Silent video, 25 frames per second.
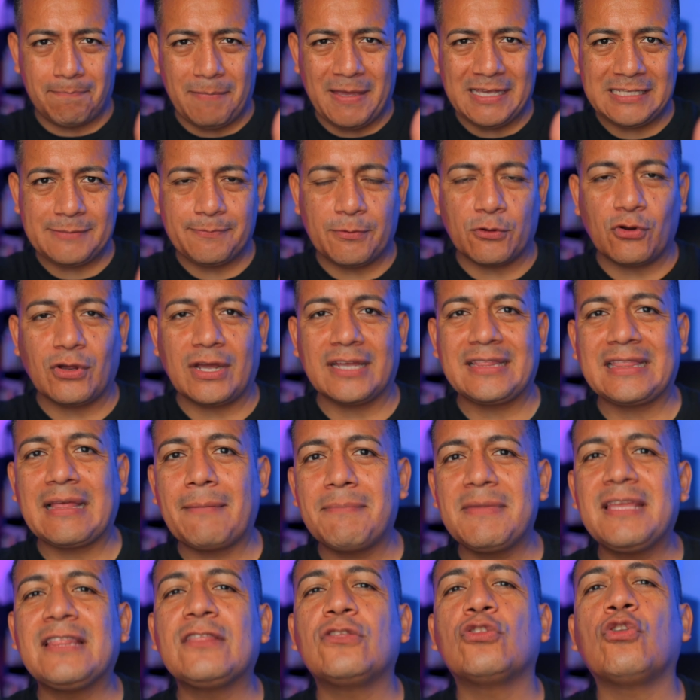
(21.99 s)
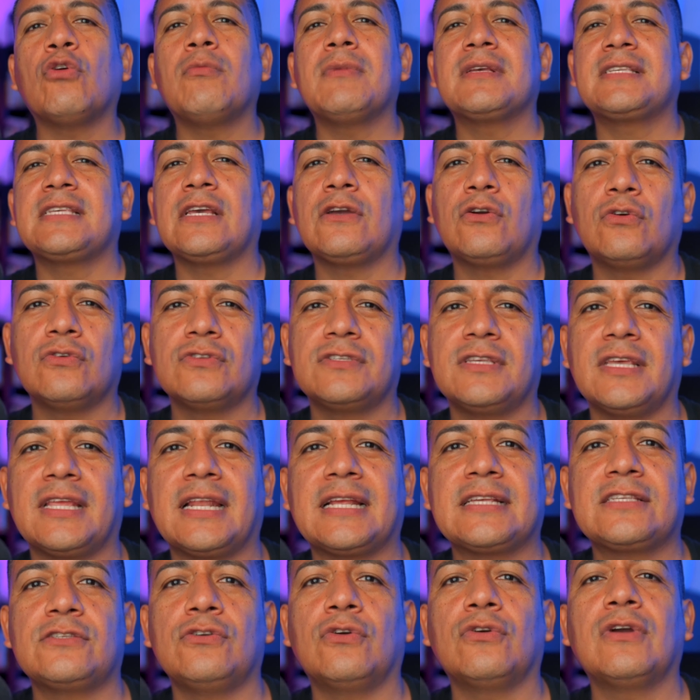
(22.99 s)
espero que también tomes en
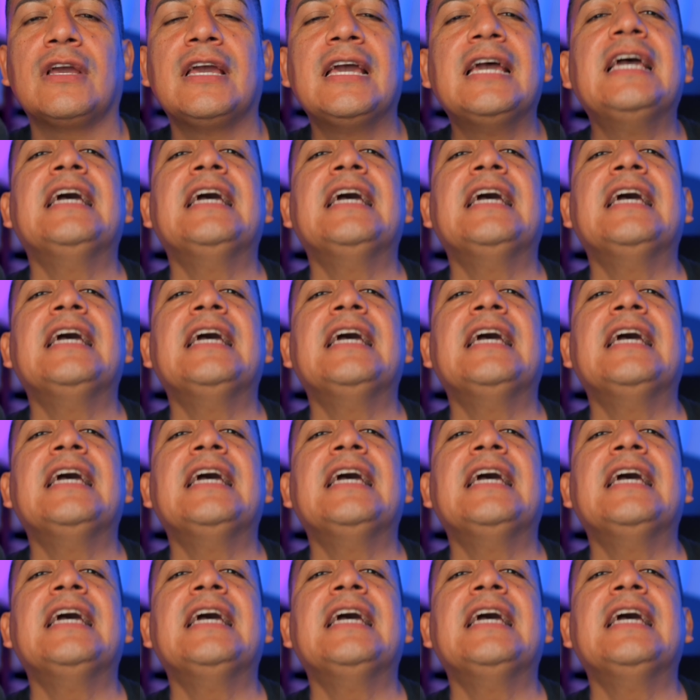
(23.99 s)
consideración